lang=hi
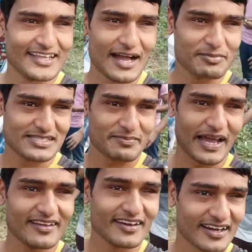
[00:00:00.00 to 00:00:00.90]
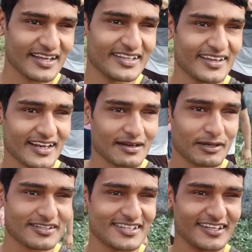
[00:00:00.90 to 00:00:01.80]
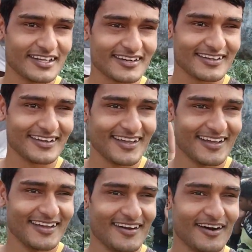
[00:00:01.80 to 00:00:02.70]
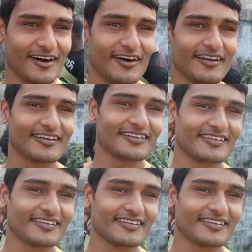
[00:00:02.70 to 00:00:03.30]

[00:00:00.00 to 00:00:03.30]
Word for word: यहाँ पे सफाई कर रहे हैं देख रहे हैं हमारे सीनियर और